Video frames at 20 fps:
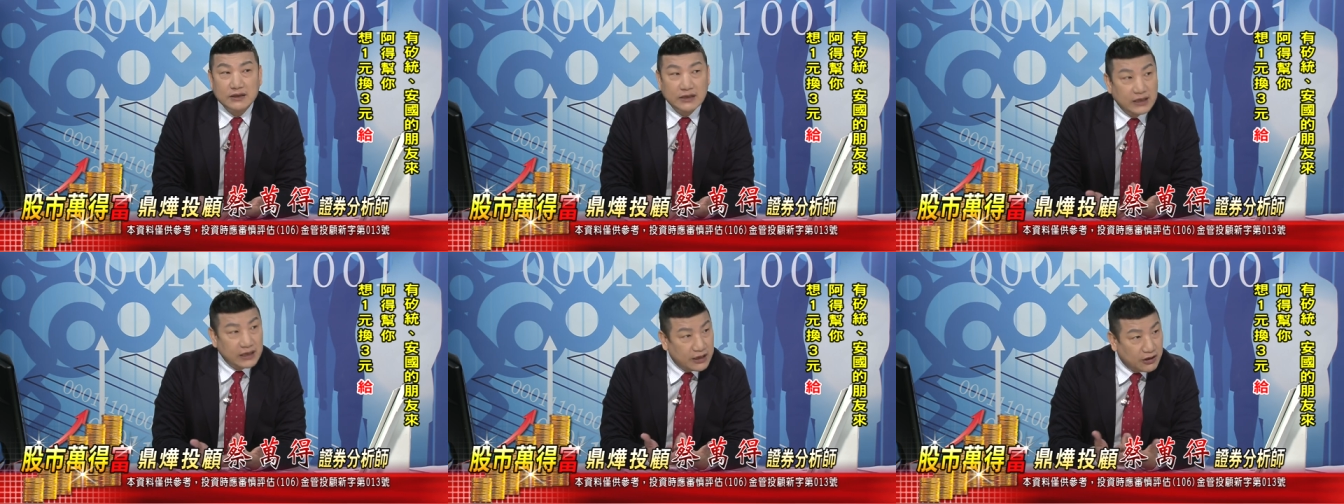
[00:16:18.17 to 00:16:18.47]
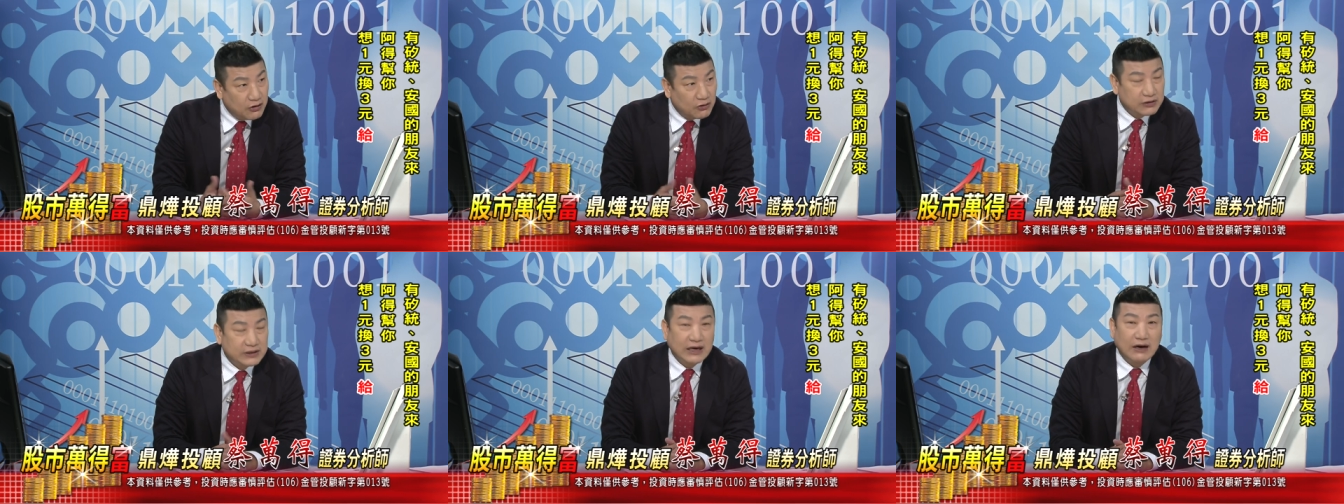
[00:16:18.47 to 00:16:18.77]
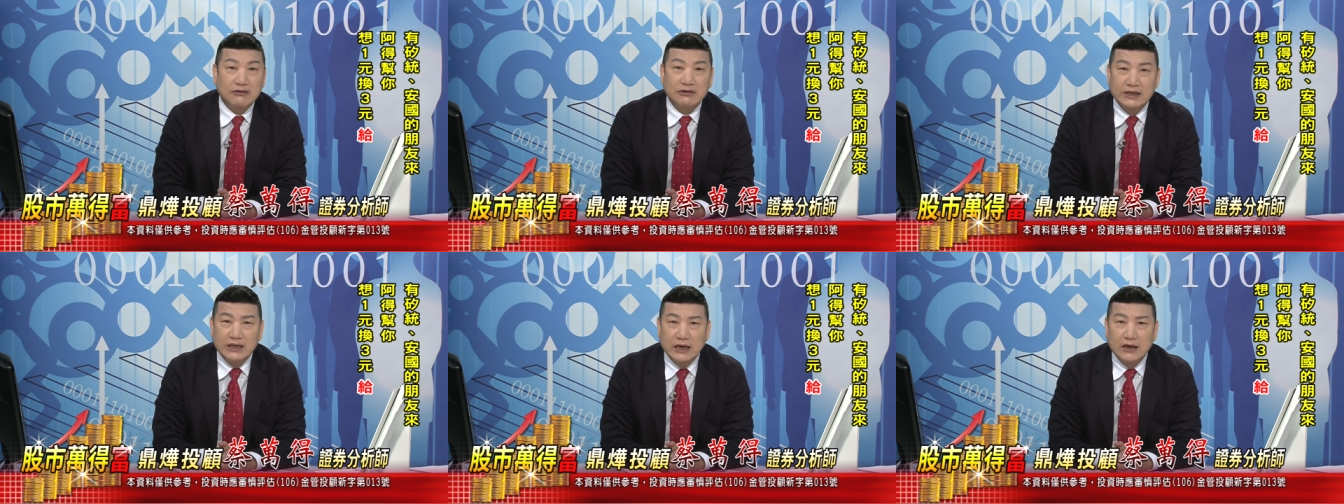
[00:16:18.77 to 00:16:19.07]
也有
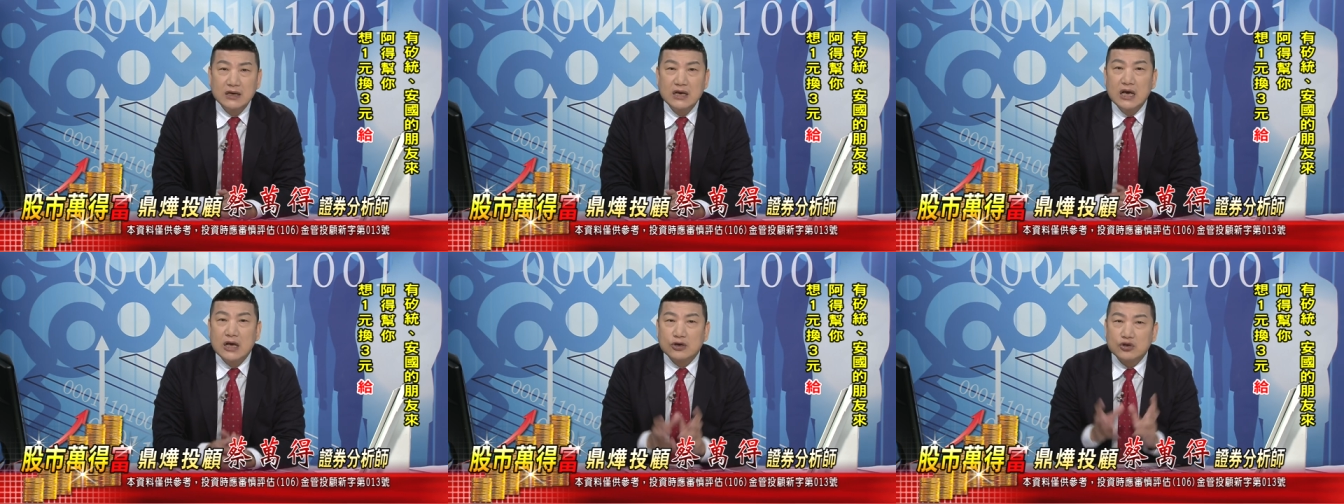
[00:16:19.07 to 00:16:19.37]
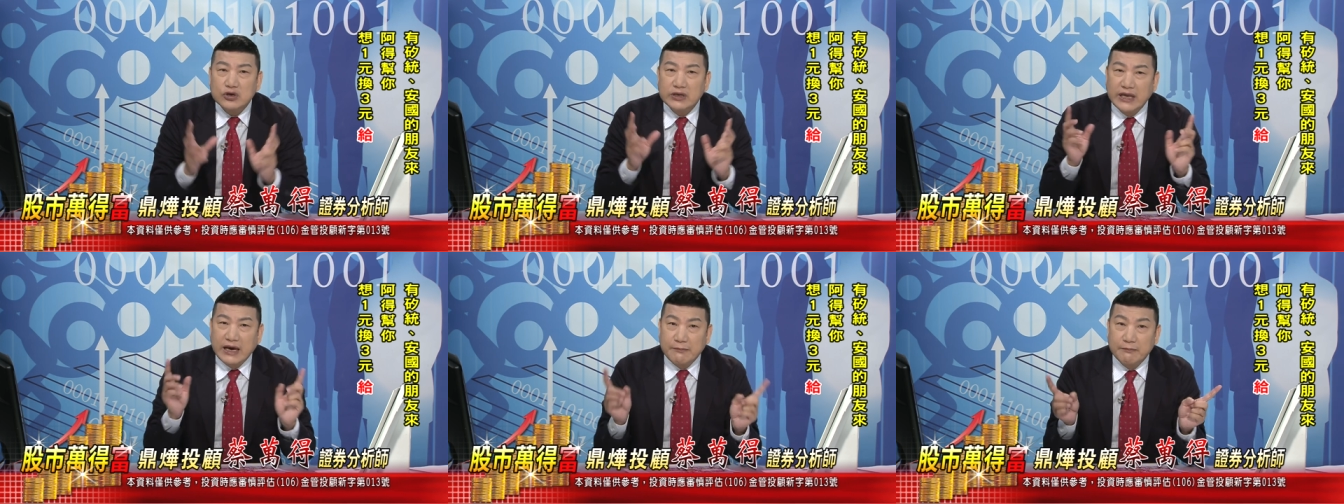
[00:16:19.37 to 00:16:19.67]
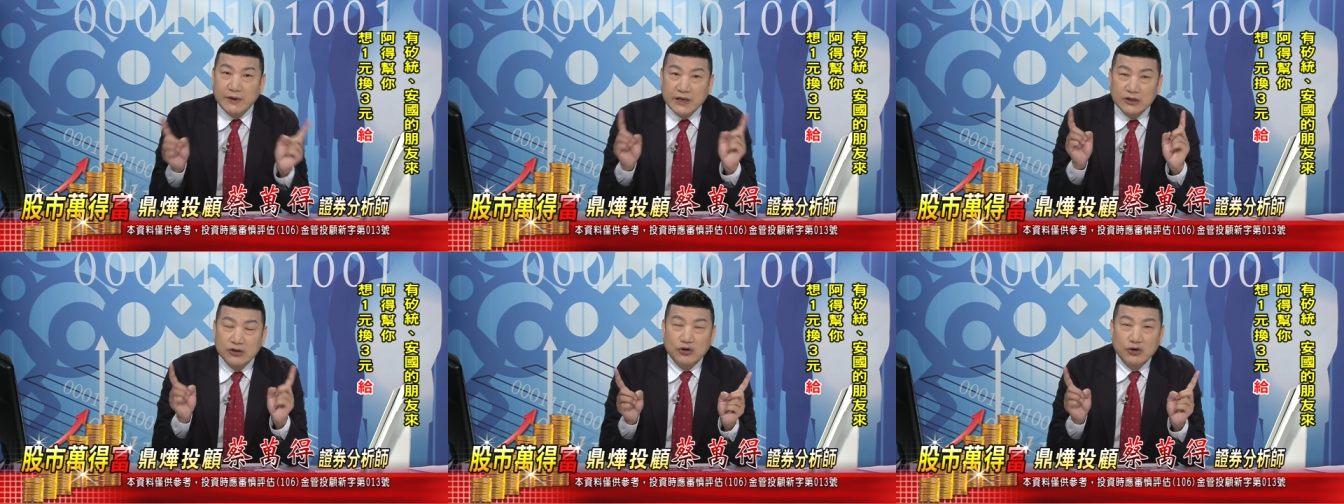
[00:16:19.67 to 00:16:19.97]
道理啊。所以
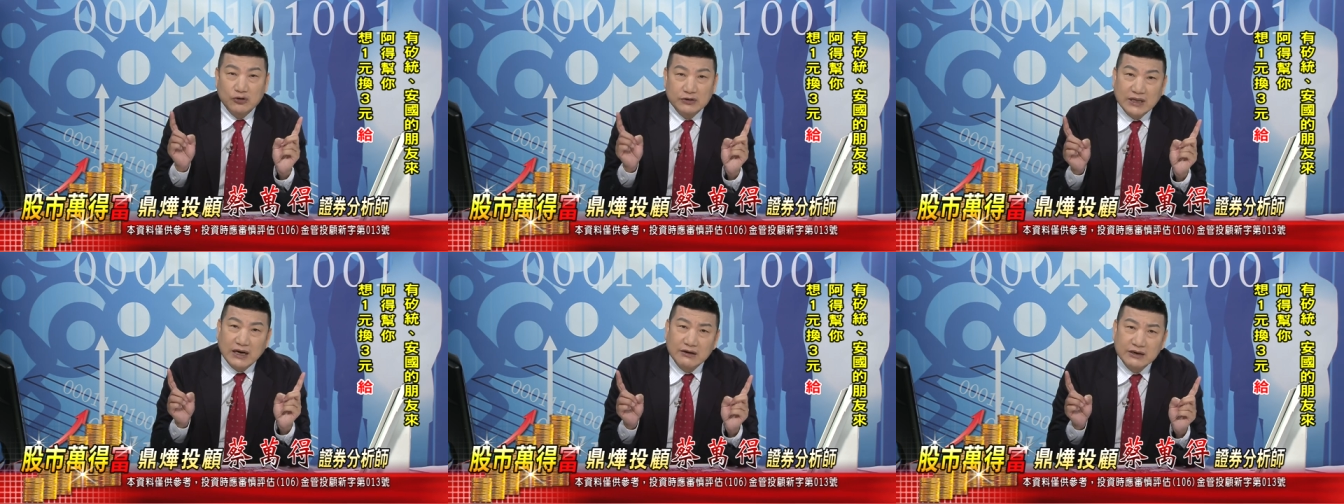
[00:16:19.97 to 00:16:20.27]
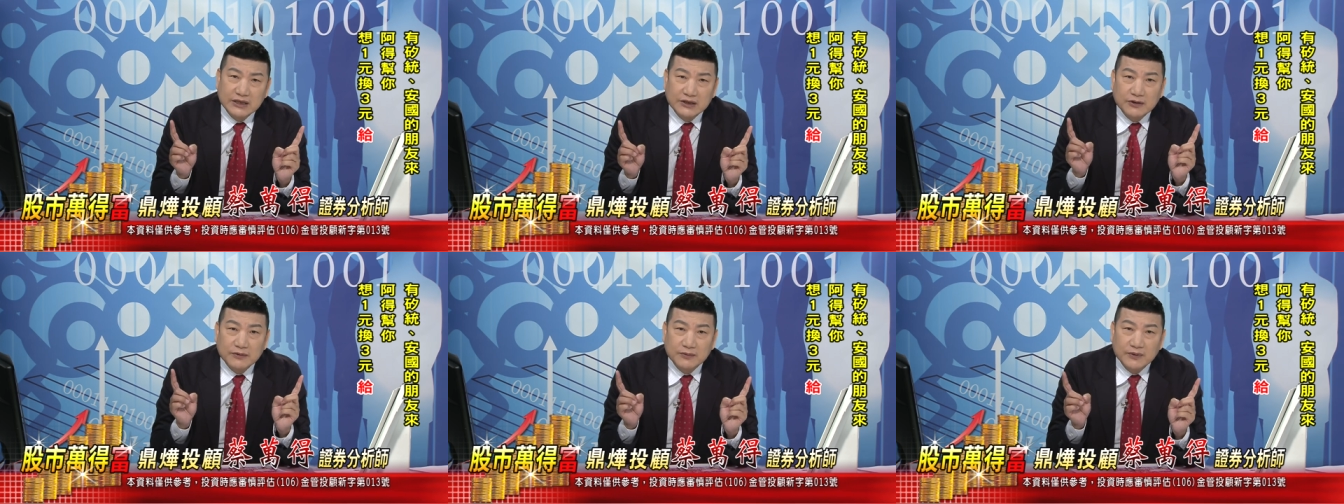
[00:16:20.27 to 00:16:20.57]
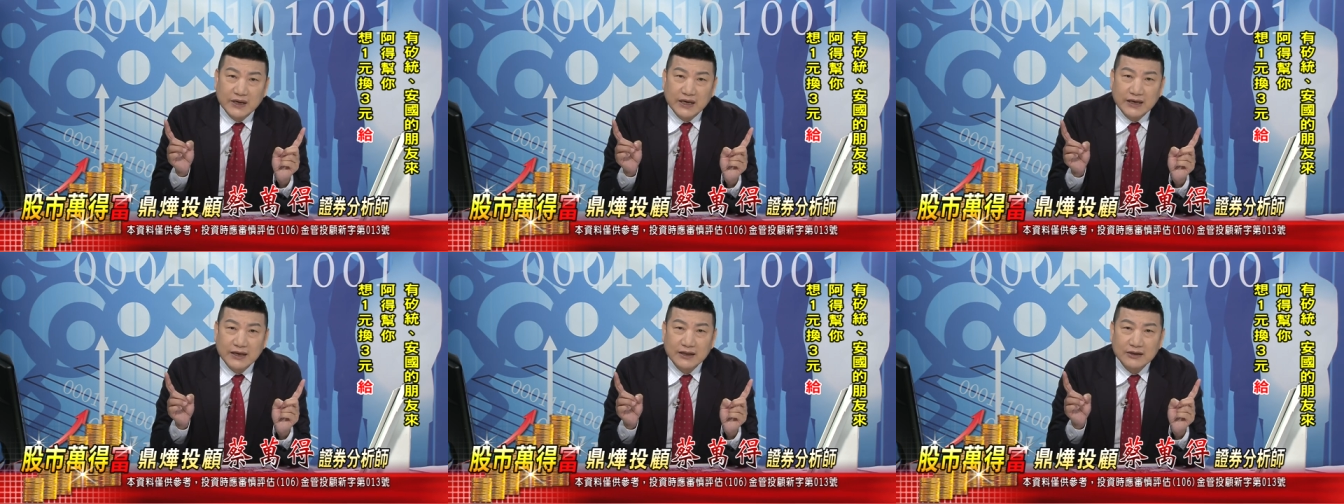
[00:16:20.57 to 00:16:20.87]
两边都有道理，对
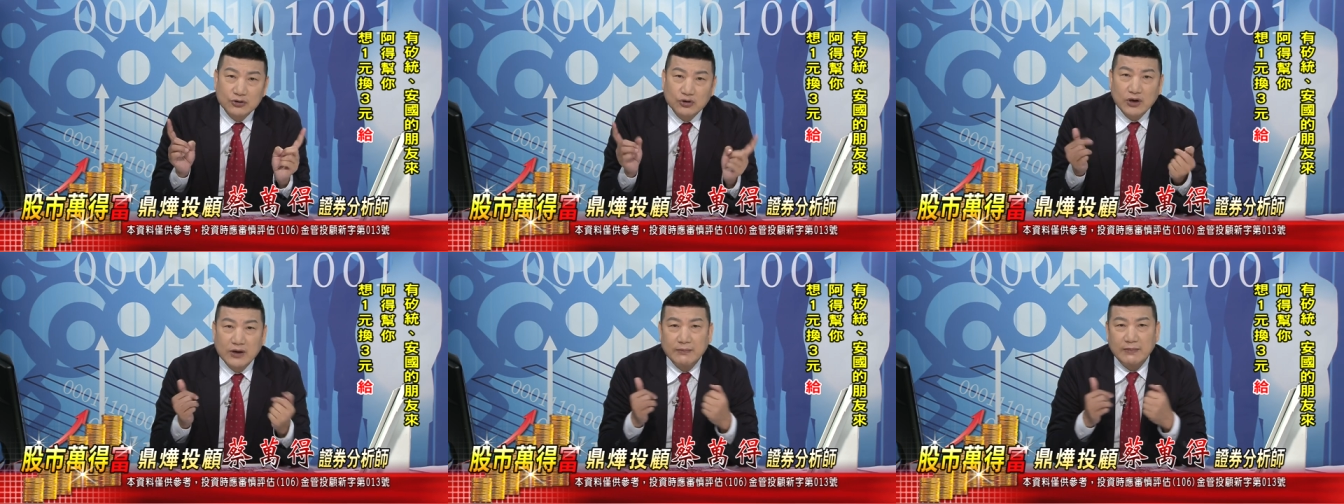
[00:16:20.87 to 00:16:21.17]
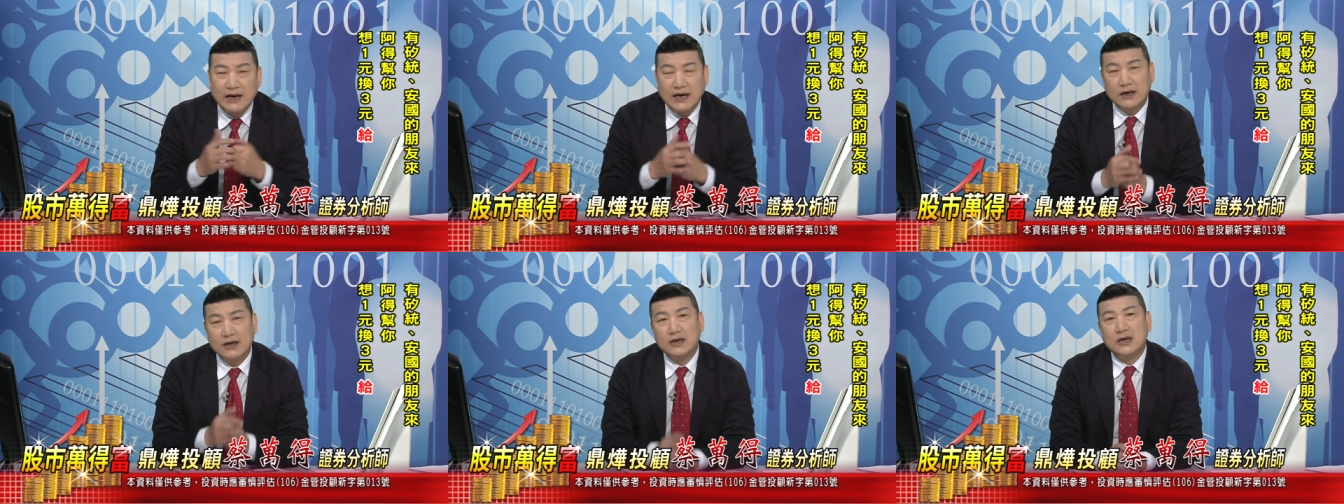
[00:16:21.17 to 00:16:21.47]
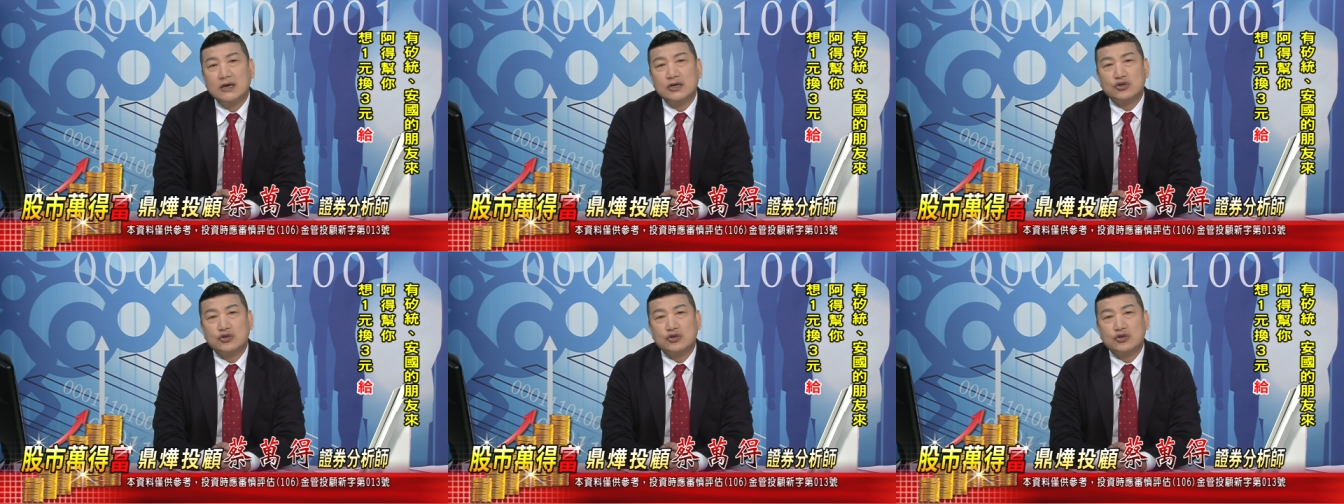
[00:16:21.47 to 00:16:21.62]
不对？对嘛？